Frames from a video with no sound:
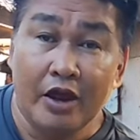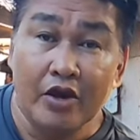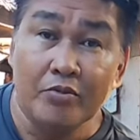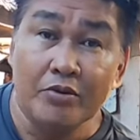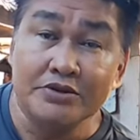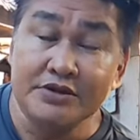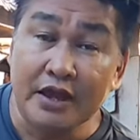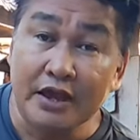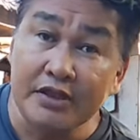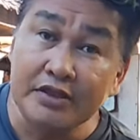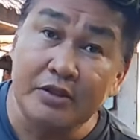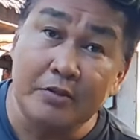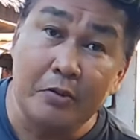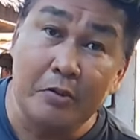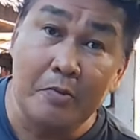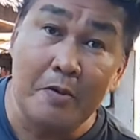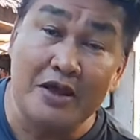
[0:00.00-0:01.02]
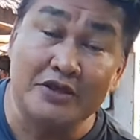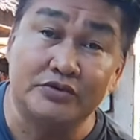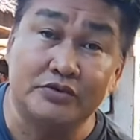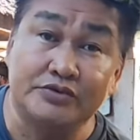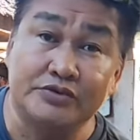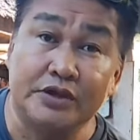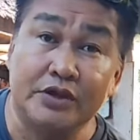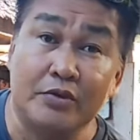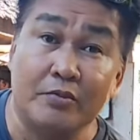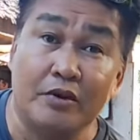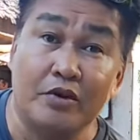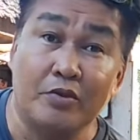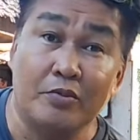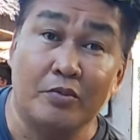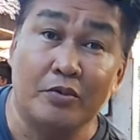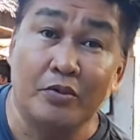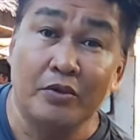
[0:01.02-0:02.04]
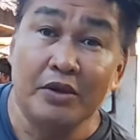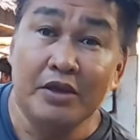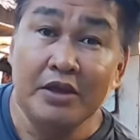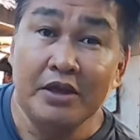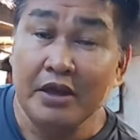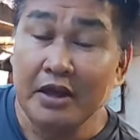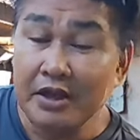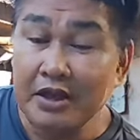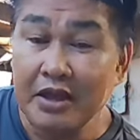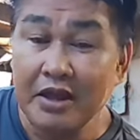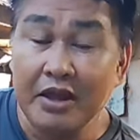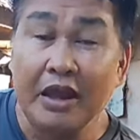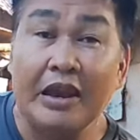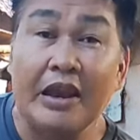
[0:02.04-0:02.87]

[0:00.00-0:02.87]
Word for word: anumang sakit na papasok sa iyong manok po. Kaya